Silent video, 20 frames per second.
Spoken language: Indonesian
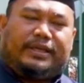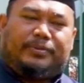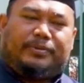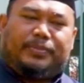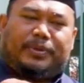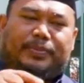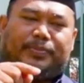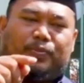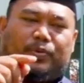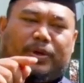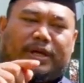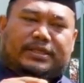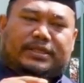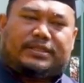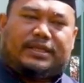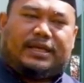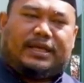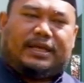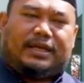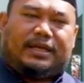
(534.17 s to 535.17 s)
yang
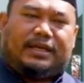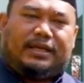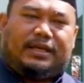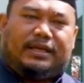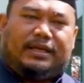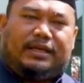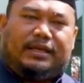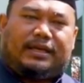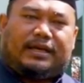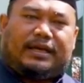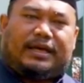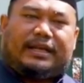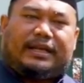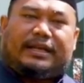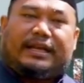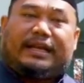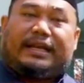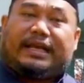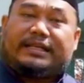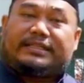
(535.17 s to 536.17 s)
berpuasa
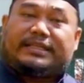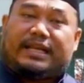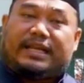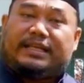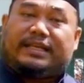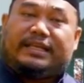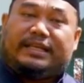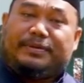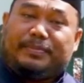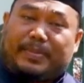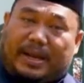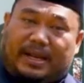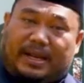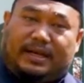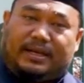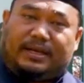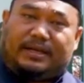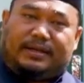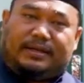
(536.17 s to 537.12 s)
karena dasarnya iman,